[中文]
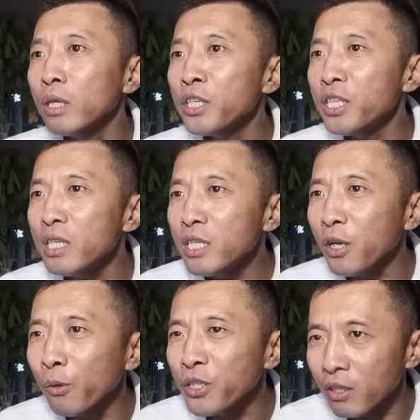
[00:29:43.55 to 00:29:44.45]
西
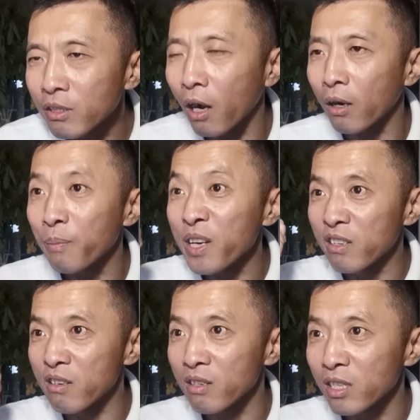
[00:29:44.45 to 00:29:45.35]
郊刑场被
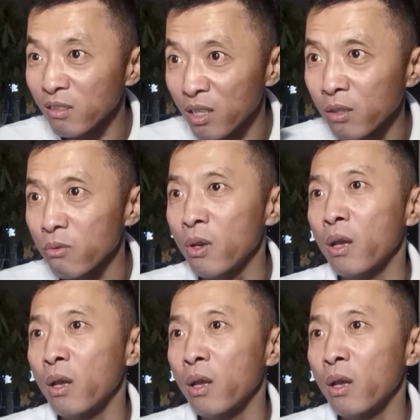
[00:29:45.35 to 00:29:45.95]
执行枪决。